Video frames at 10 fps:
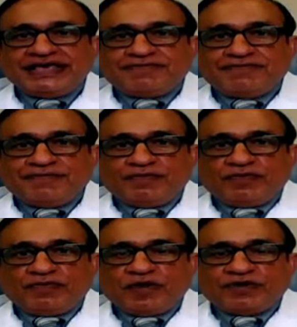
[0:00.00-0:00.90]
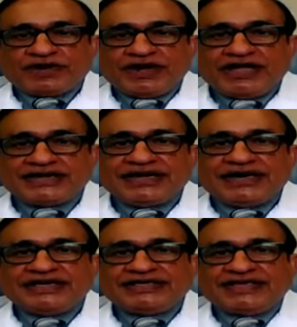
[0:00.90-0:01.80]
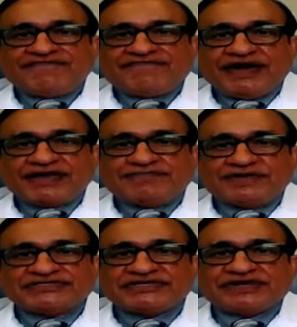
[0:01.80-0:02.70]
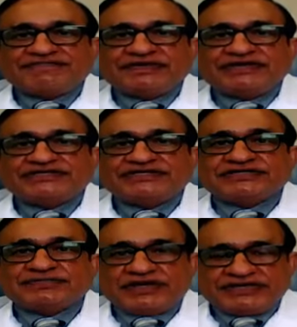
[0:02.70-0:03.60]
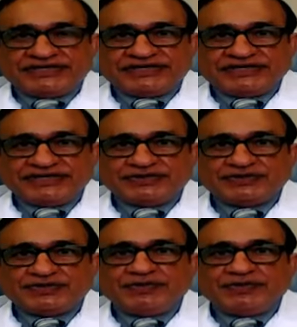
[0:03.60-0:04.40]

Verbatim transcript: ఈ ఓవరాల్గా ఈ ఫైవ్ పర్సెంట్ ఆఫ్ పేషెంట్స్ మన క్రిటికల్